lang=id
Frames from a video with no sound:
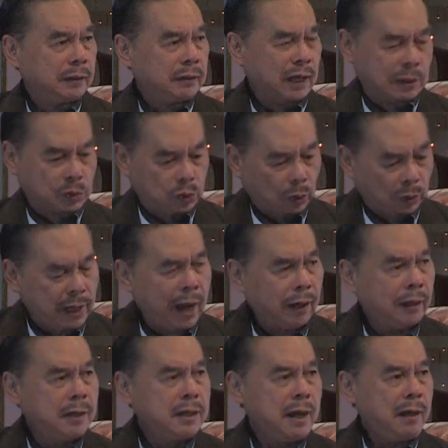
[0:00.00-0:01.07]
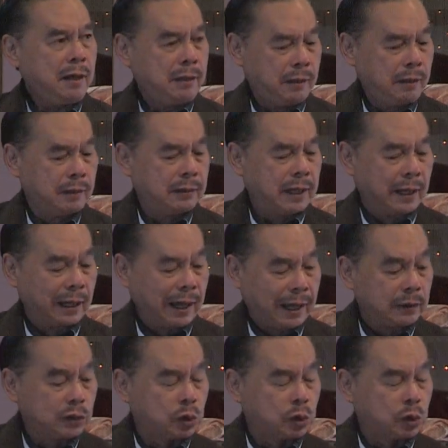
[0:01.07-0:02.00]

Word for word: dan saudaranya dan lain